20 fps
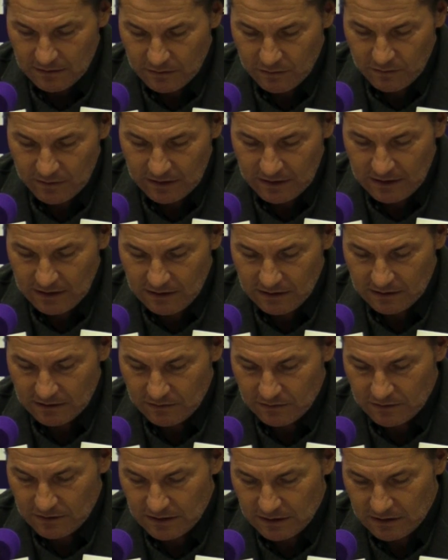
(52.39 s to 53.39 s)
Roman
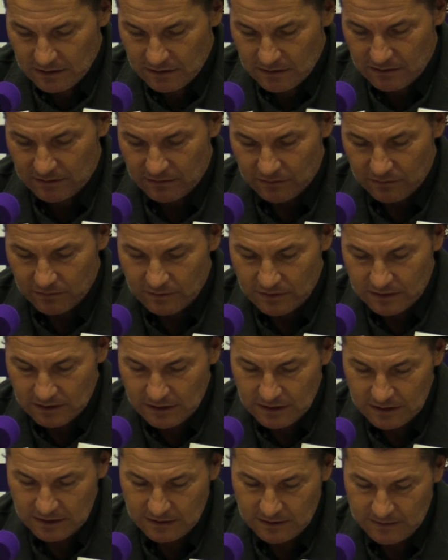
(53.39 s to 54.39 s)
Kinas oder,
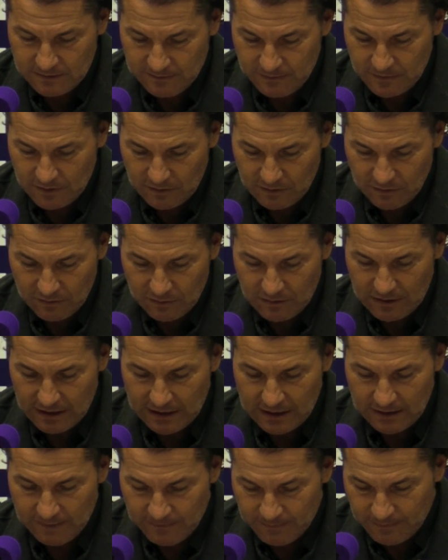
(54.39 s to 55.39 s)
oder
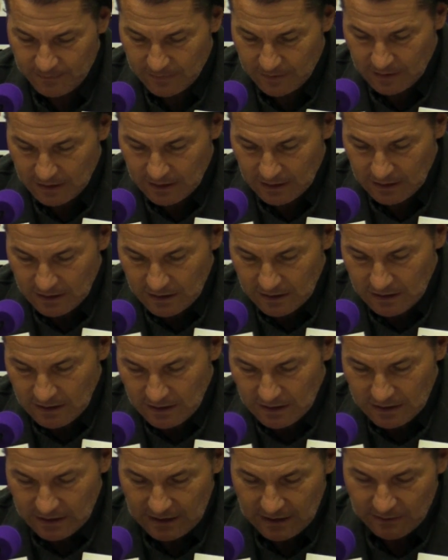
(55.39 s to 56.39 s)
Ola.
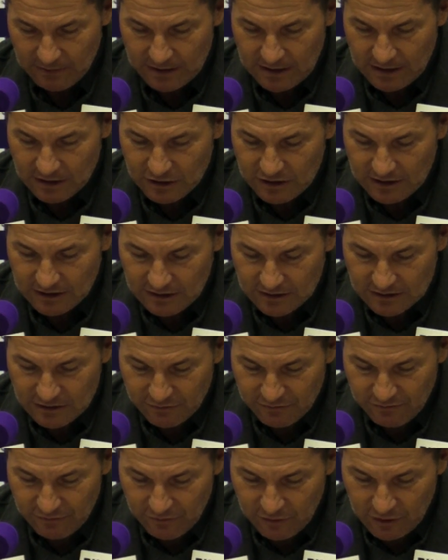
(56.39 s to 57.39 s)
Kamera stehen da
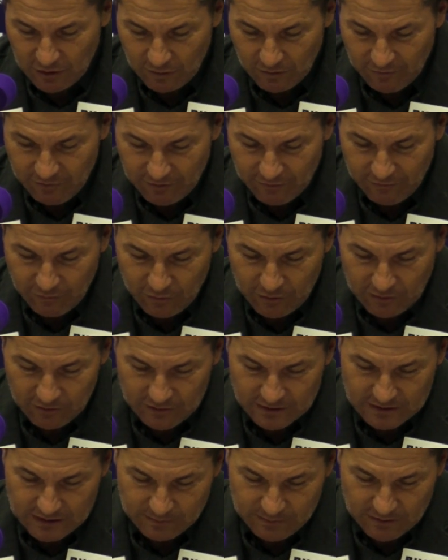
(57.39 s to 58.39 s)
zur
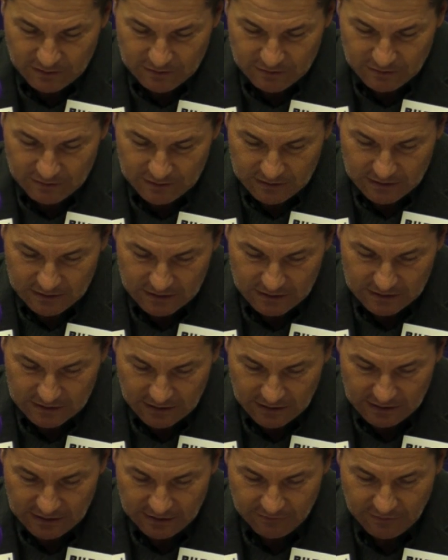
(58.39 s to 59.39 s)
Verfügung. Es gibt auch noch eine
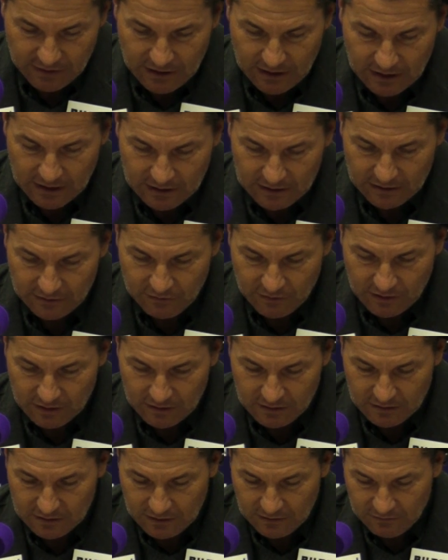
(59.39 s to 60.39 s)
dritte Variante,
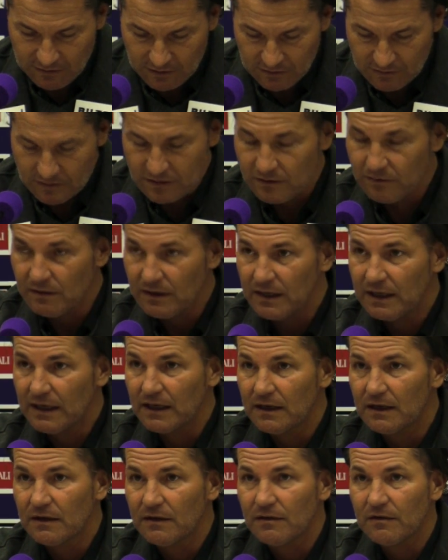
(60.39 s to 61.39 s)
die wir uns
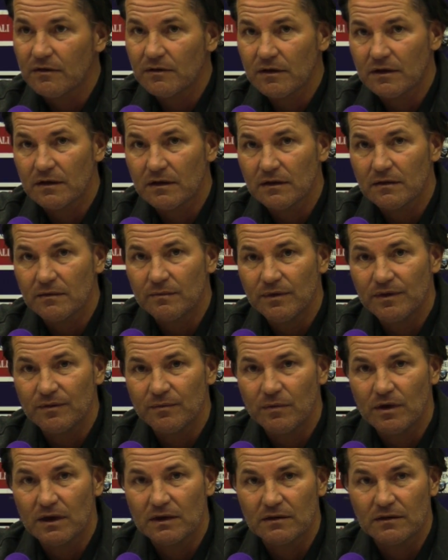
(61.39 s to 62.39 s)
überlegen. Äh,
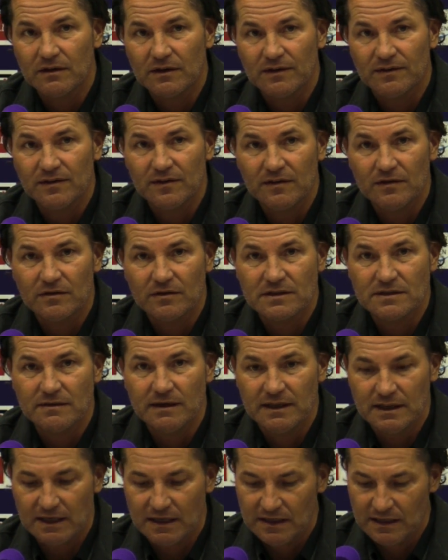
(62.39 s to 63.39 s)
bis morgen noch, es sind noch
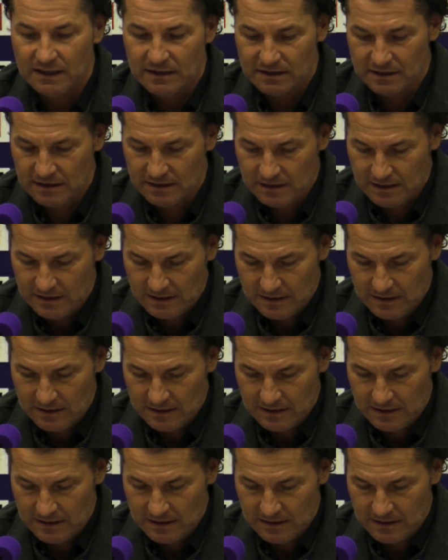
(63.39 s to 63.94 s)
zwei Trainings,